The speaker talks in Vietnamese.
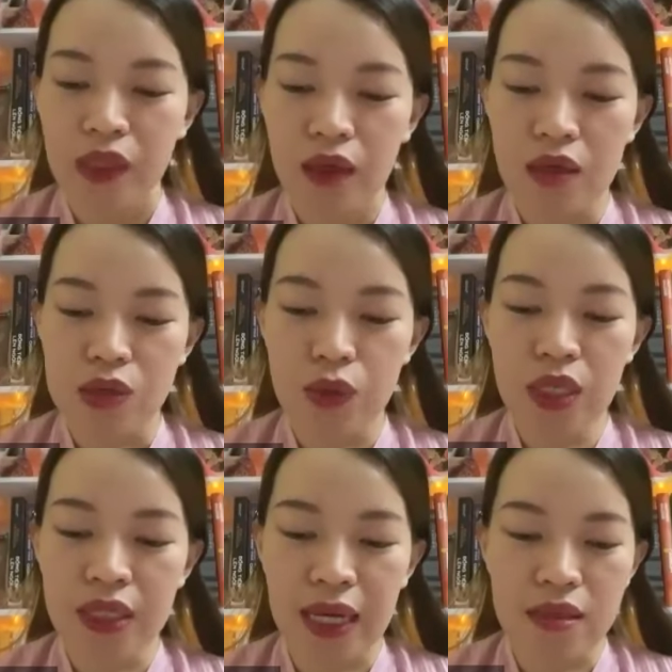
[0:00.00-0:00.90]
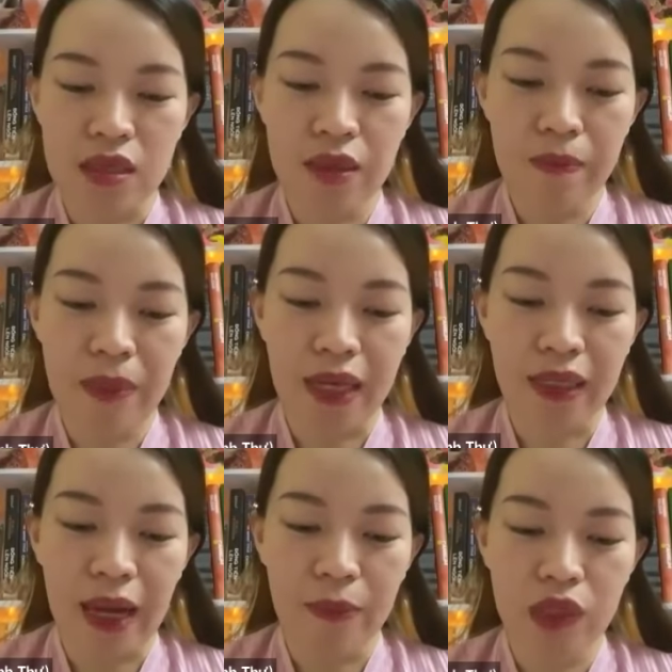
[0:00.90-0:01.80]
à, số tiền này sẽ giúp bạn
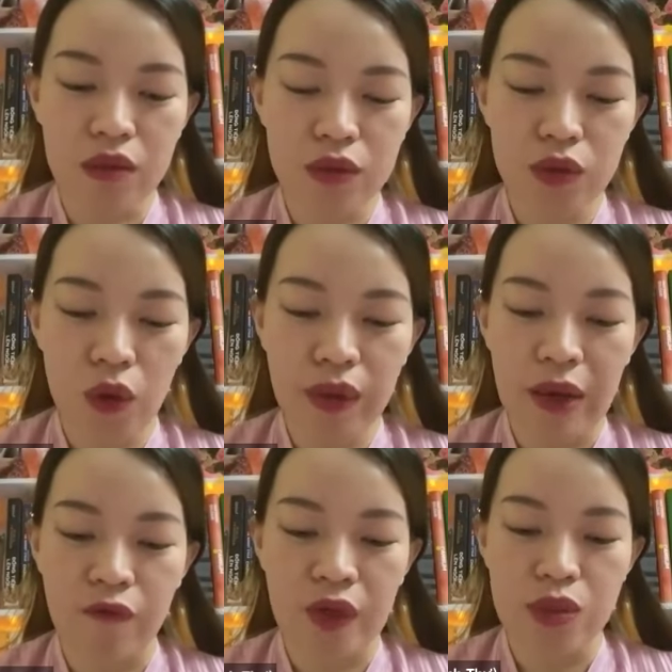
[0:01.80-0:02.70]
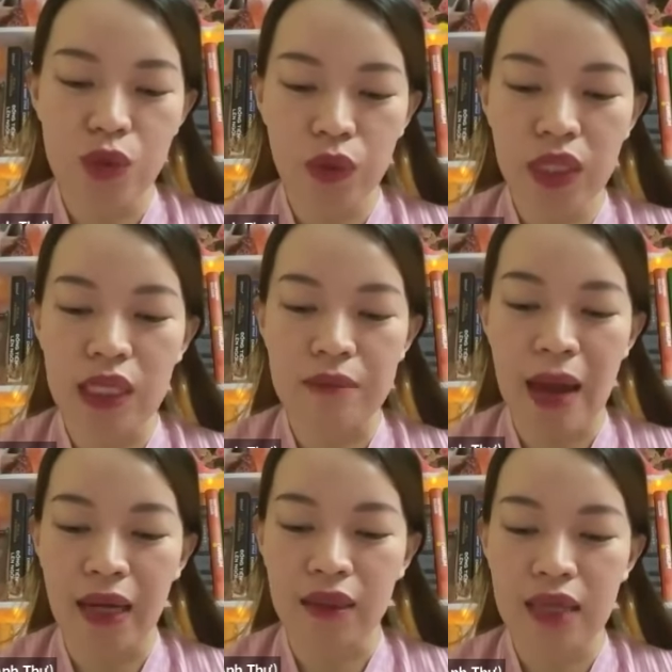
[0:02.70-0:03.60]
cảm nhận tốt đẹp về số tiền
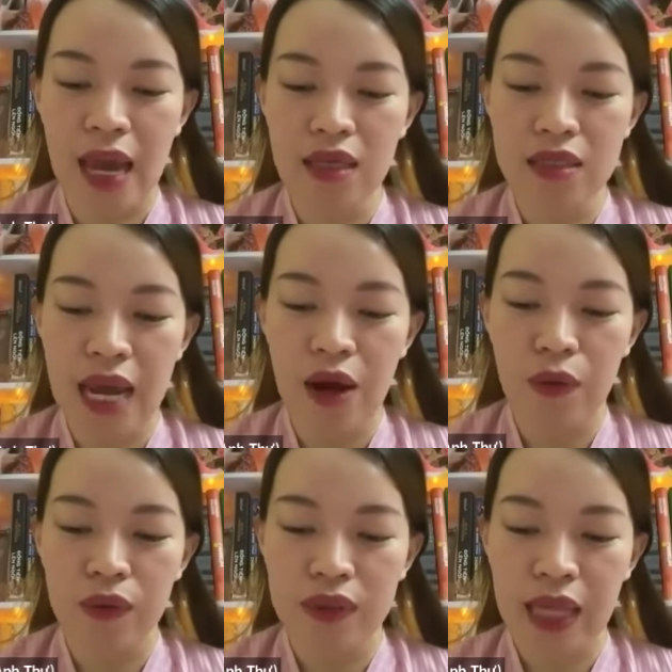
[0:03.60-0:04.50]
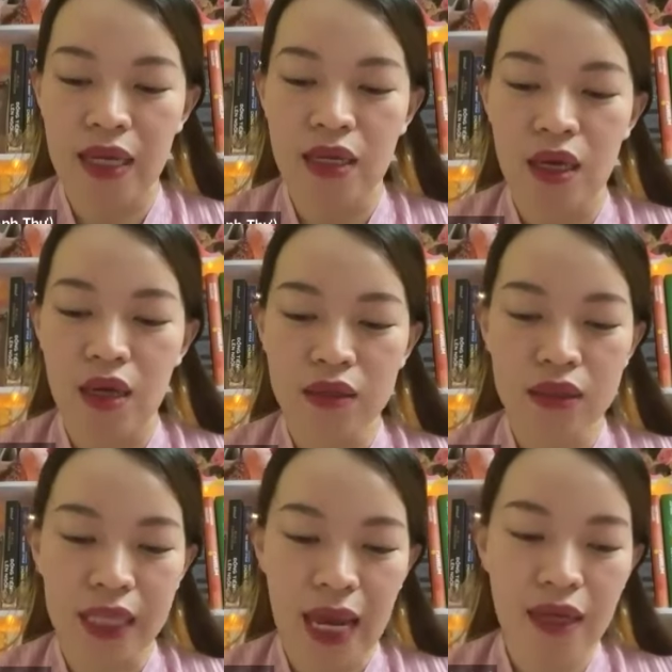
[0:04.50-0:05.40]
bạn đã trao tay người
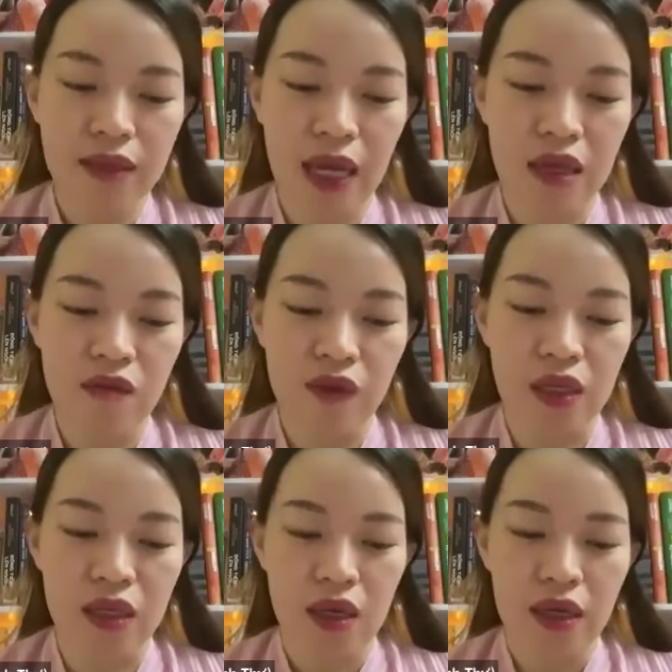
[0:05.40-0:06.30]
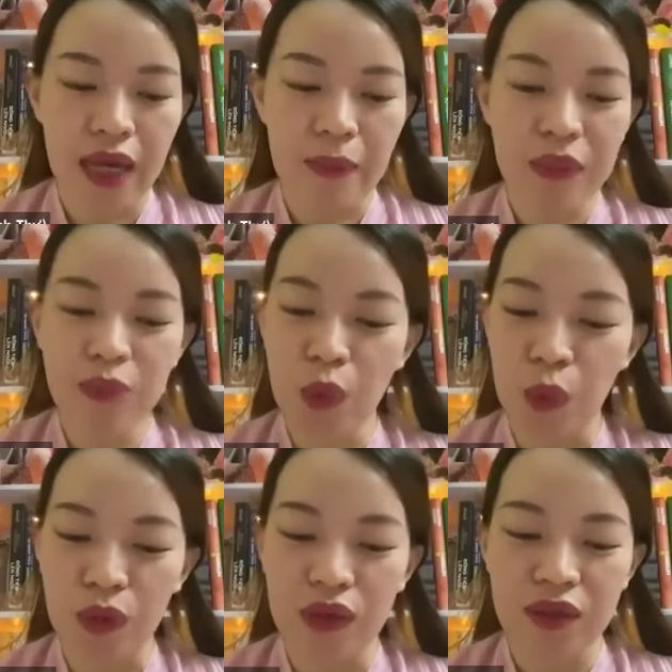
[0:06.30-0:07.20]
khác thay vì cảm thấy buồn
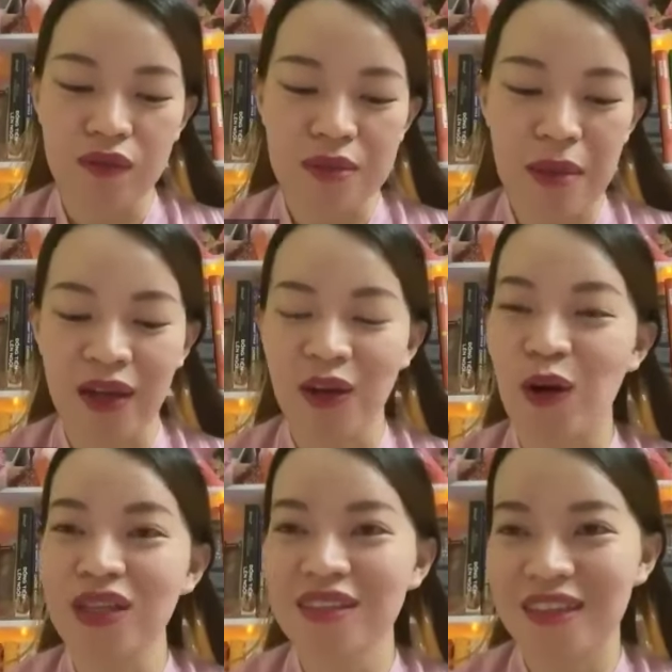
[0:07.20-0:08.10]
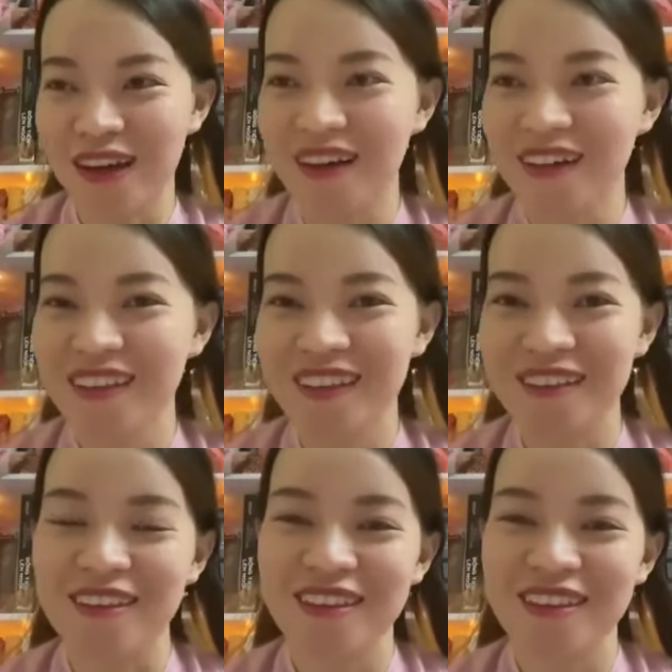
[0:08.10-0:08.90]
vì bạn còn ít tiền hơn ừ.